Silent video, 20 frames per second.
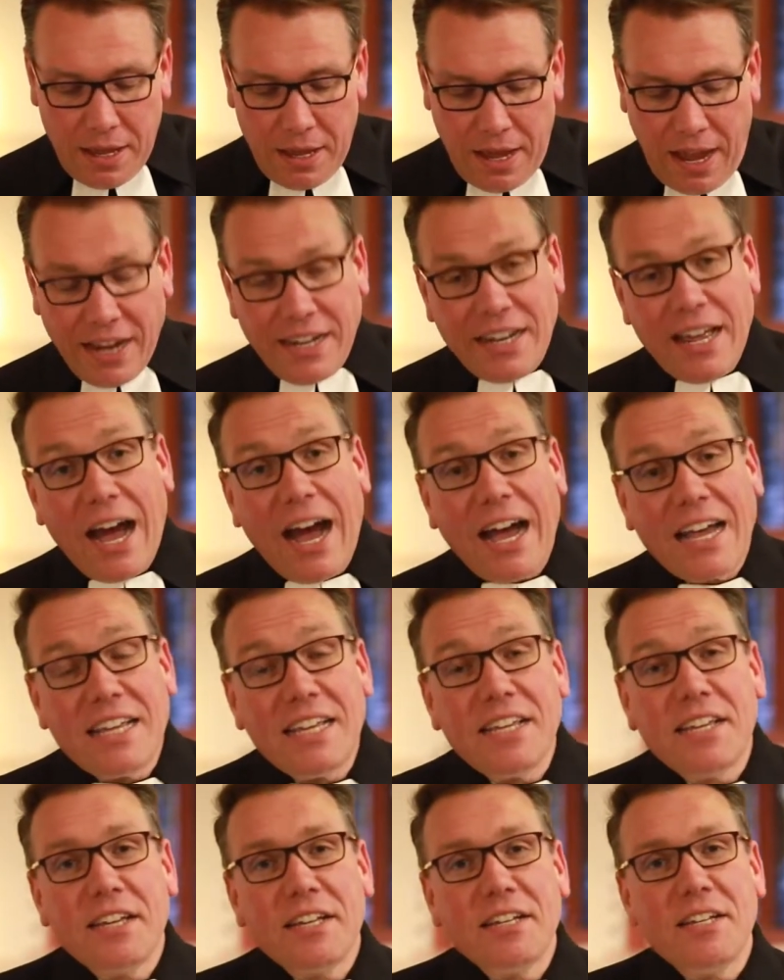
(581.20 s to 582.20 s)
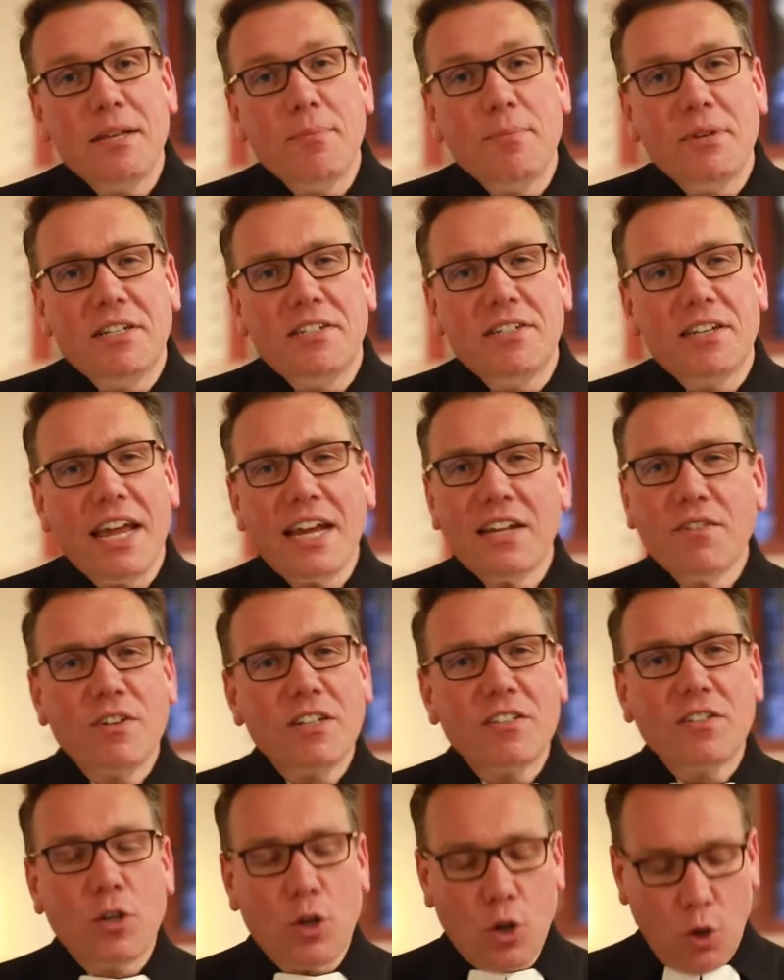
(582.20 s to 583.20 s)
Eine Eiche, die mit
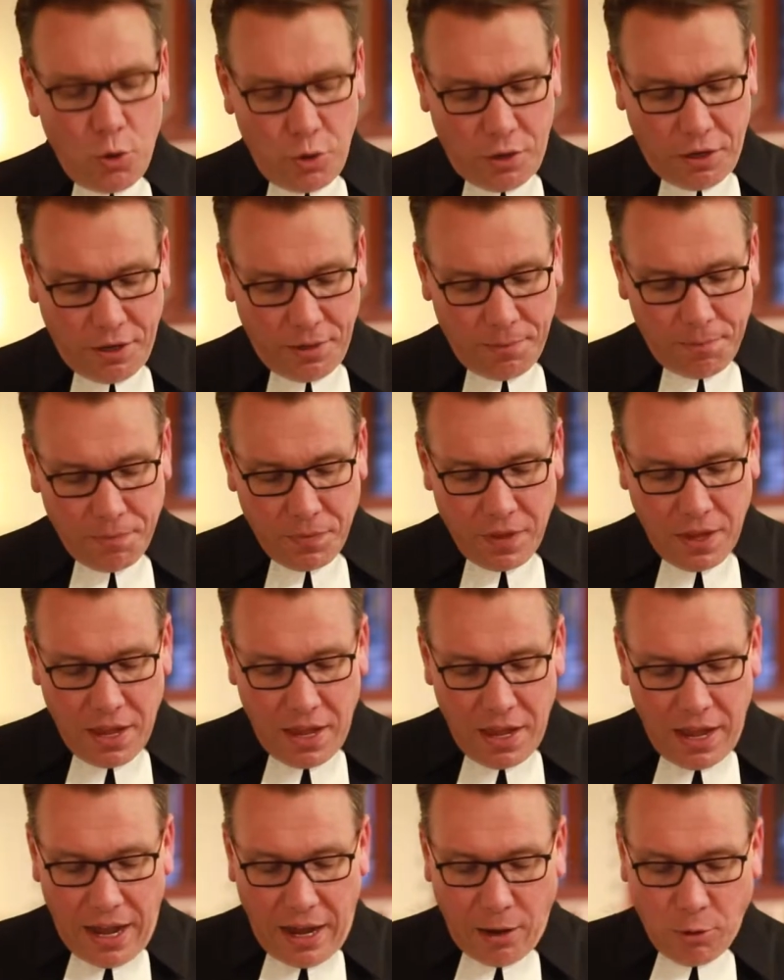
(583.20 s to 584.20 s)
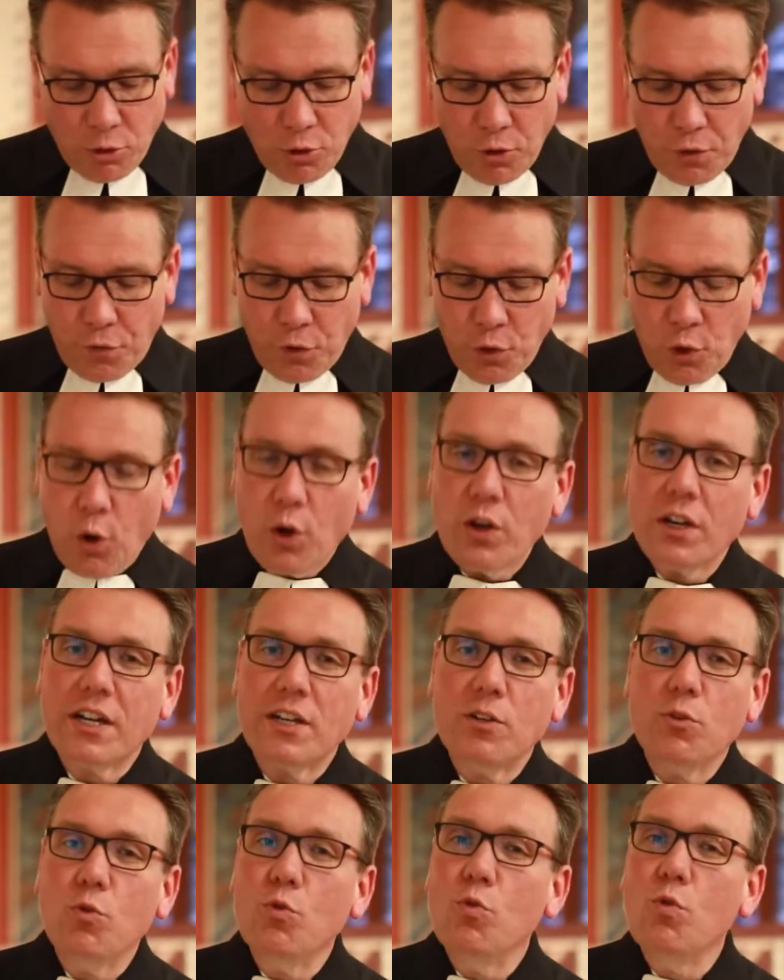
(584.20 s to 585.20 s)
etwas Glück auch noch von
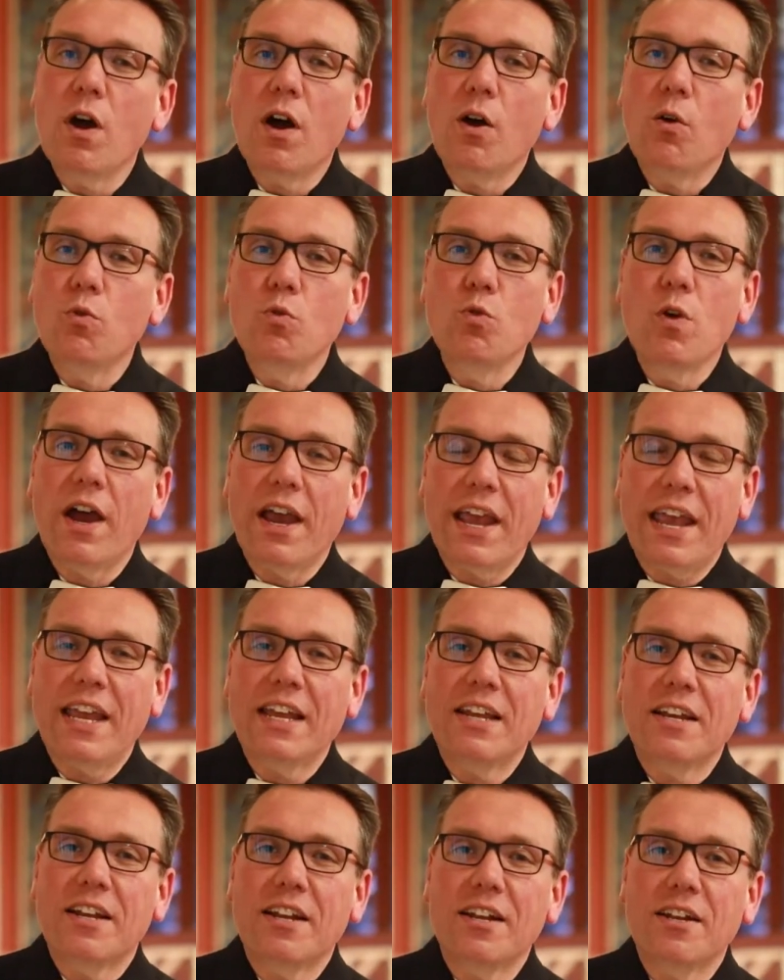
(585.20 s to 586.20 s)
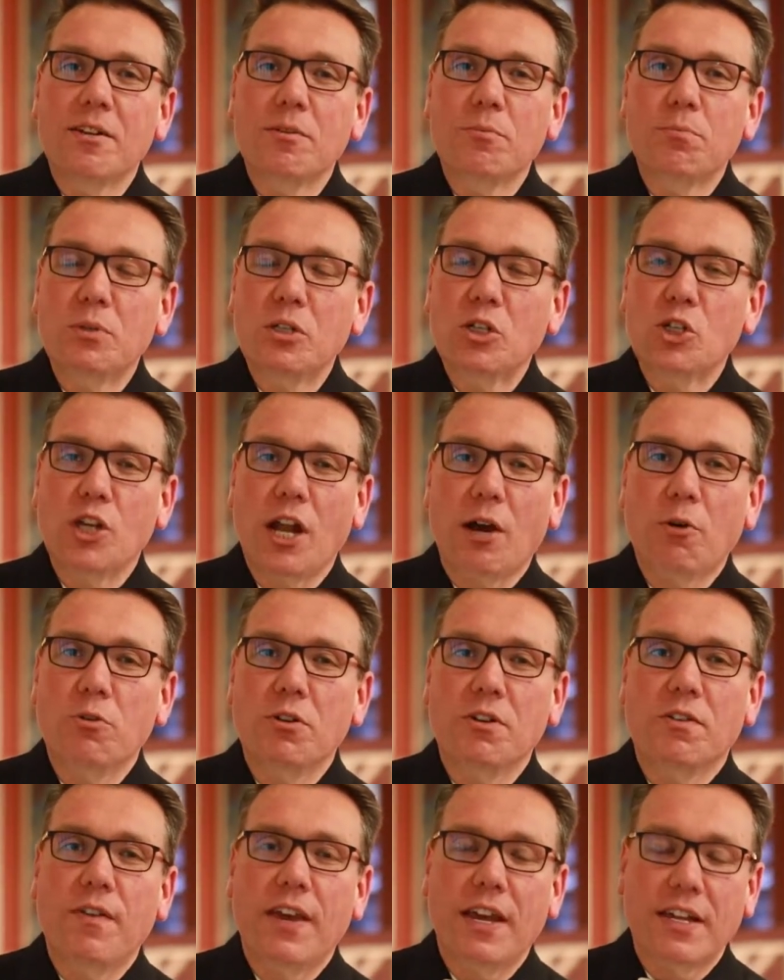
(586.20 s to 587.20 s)
euren Ururenkeln
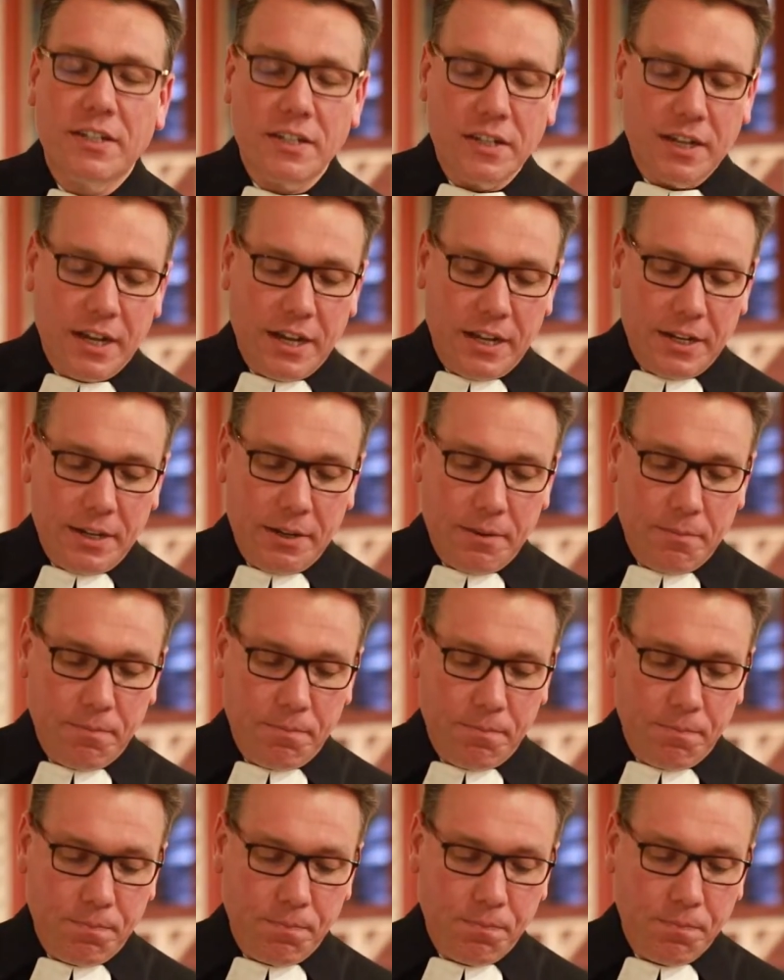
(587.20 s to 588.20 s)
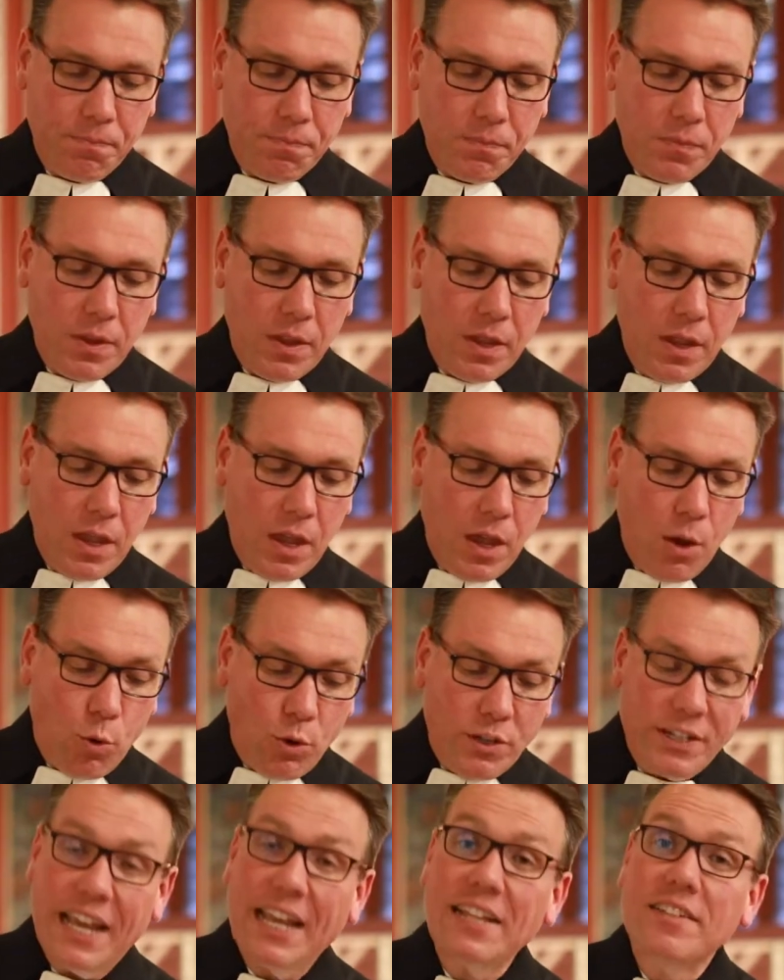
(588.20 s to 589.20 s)
bestaunt werden kann.
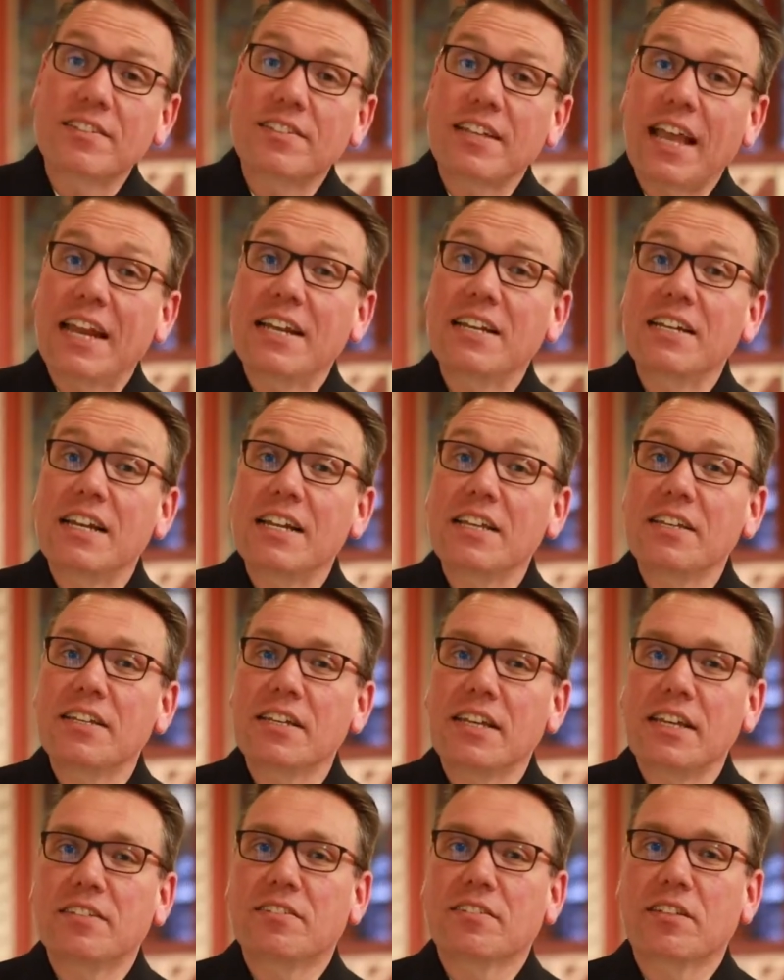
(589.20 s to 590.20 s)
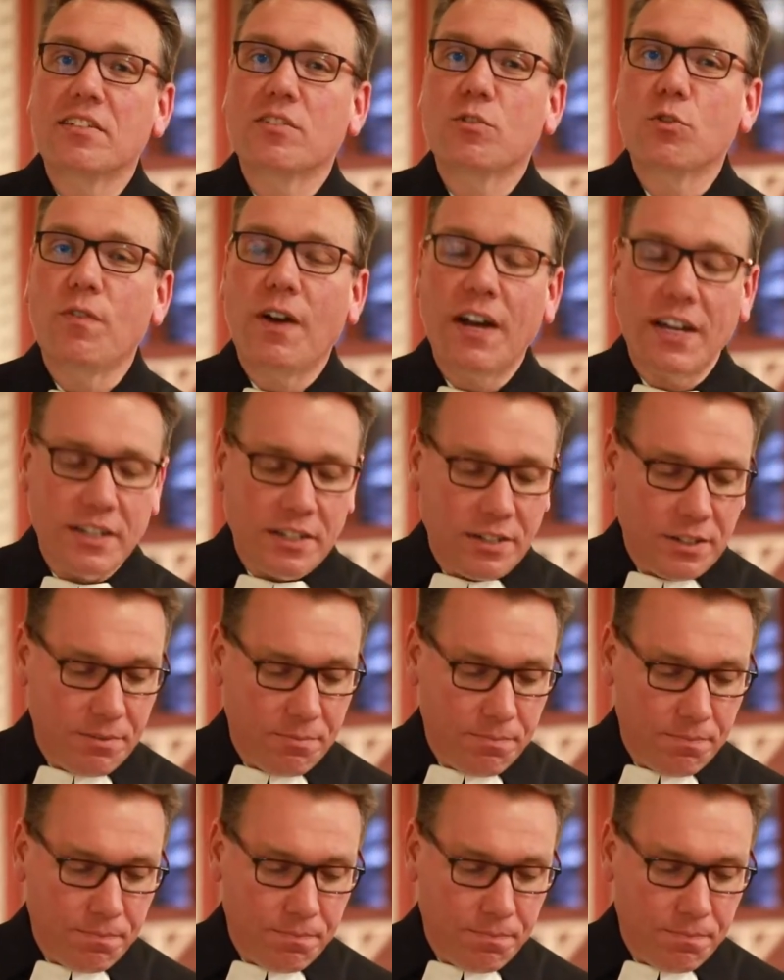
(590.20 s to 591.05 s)
Und jetzt endlich ist es soweit.